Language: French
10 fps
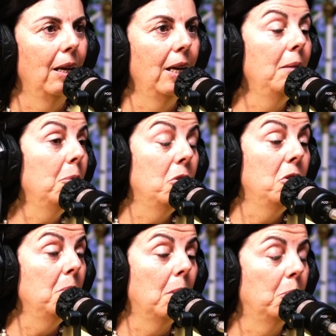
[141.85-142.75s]
Et il me
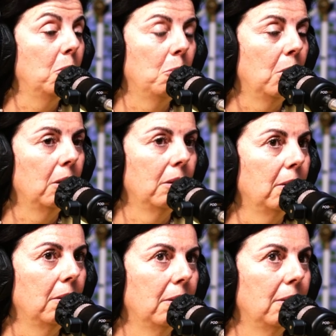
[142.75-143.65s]
dit, bah, pour moi,
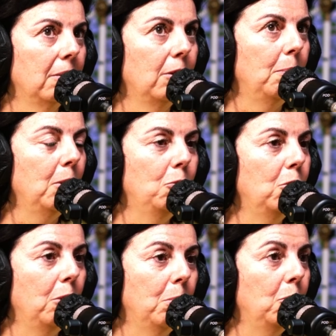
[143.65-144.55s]
euh, c'est pas
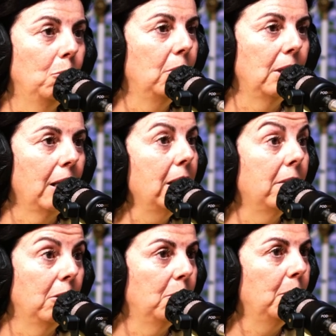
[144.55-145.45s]
vous n'êtes pas du tout stérile,
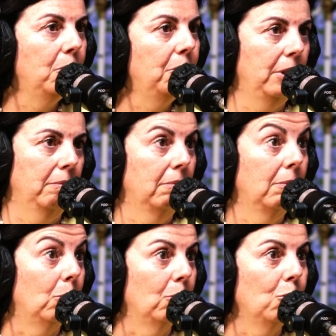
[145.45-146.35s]
c'est votre mode de vie.
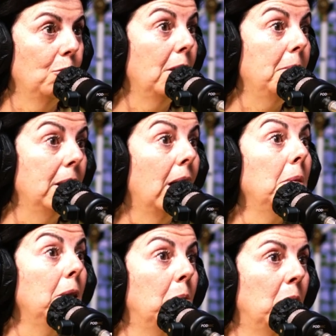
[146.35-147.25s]
Bon, je trouve ça bizarre,
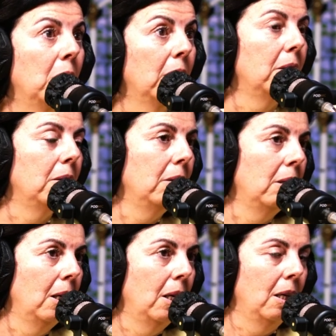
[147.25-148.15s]
mais néanmoins, euh,
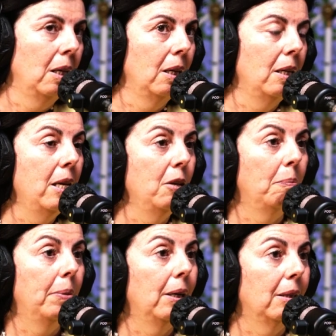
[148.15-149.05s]
n'ayant
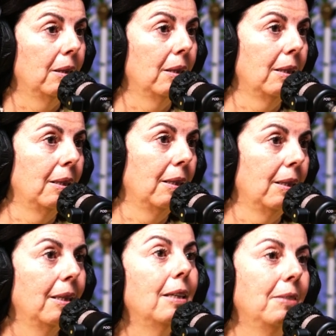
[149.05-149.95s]
pas. encore dans
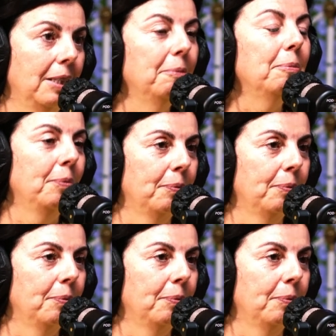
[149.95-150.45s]
l'industrie pharmaceutique.